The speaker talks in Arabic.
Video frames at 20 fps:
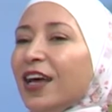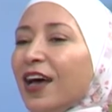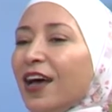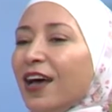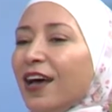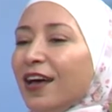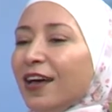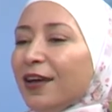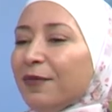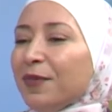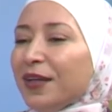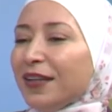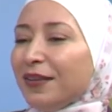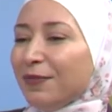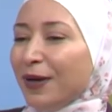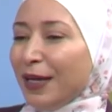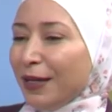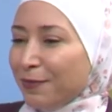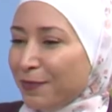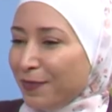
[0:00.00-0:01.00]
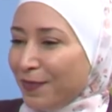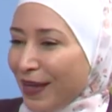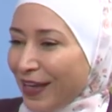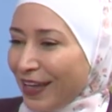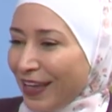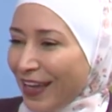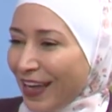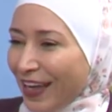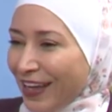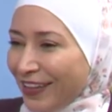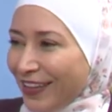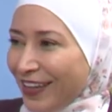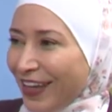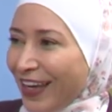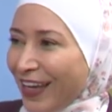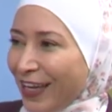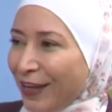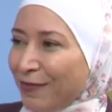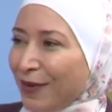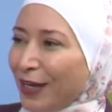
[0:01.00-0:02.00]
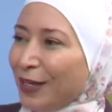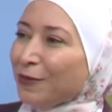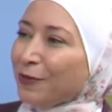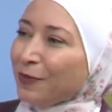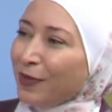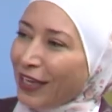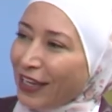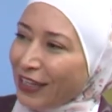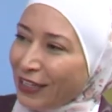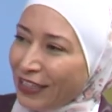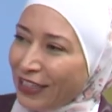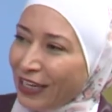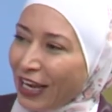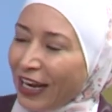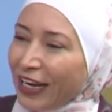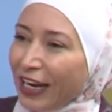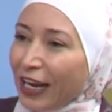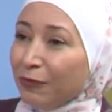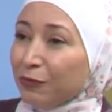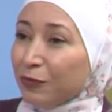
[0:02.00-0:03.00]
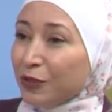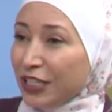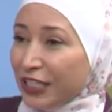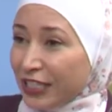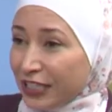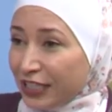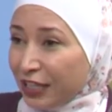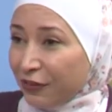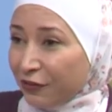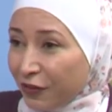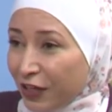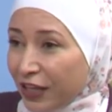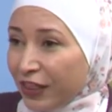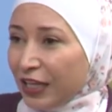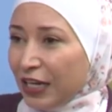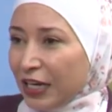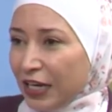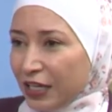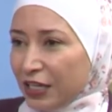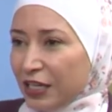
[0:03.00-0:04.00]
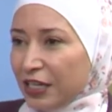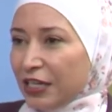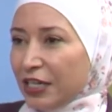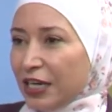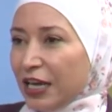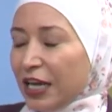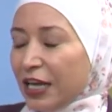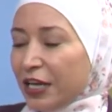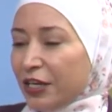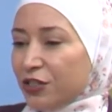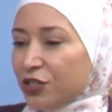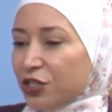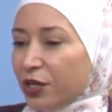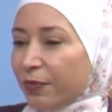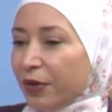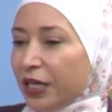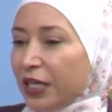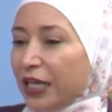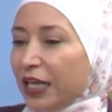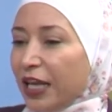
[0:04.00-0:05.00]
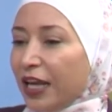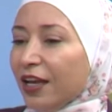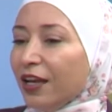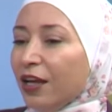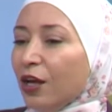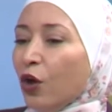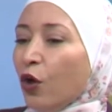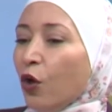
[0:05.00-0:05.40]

آه بس بحب آه، اصحح معلومه اني انا المدير التنفيذي نعم. للجمعيه نعم.